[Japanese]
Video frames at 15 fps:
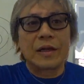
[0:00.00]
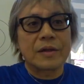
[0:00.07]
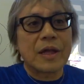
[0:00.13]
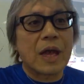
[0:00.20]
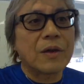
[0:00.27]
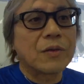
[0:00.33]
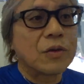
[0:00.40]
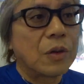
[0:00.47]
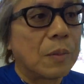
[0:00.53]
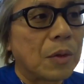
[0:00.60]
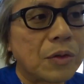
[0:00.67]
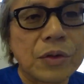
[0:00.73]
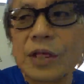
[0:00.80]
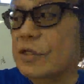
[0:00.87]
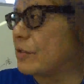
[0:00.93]
台風の
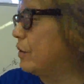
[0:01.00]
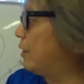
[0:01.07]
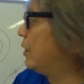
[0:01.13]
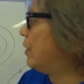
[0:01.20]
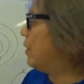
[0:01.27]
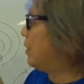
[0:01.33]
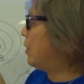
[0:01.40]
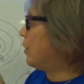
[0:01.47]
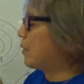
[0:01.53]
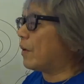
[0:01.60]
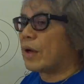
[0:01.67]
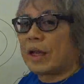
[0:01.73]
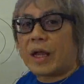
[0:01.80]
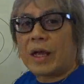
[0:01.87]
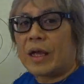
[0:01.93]
もとですよ
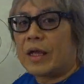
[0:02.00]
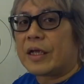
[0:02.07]
これね